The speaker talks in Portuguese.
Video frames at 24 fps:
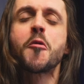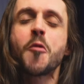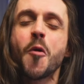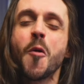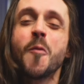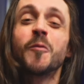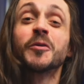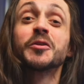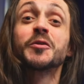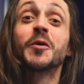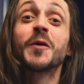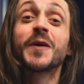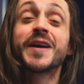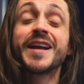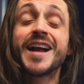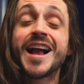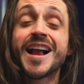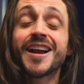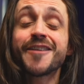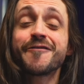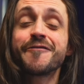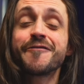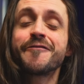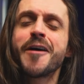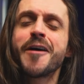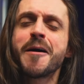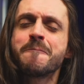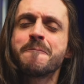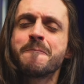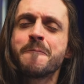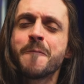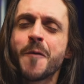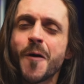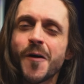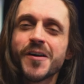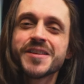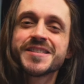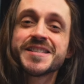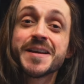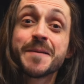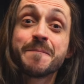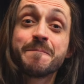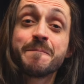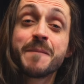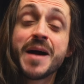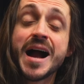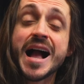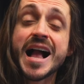como tocar a famosa
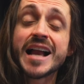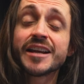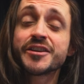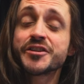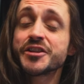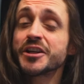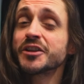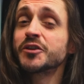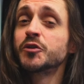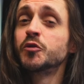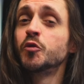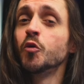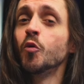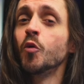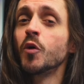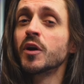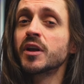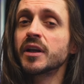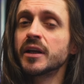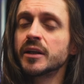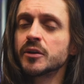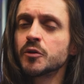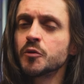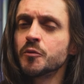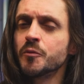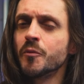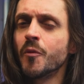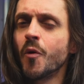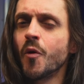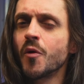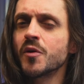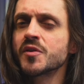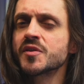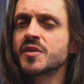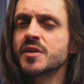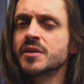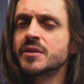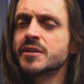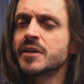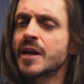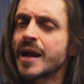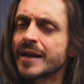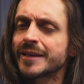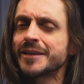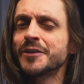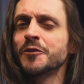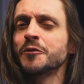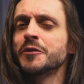marcha turca do Mozart
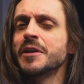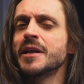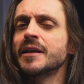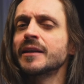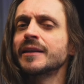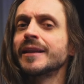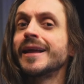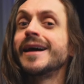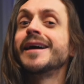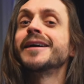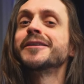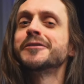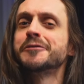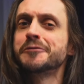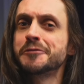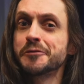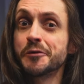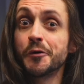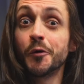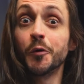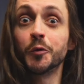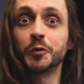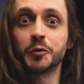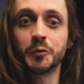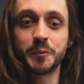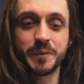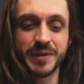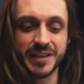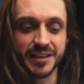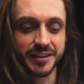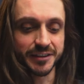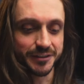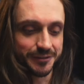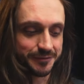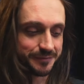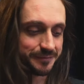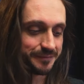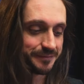aqui no teclado ou no piano.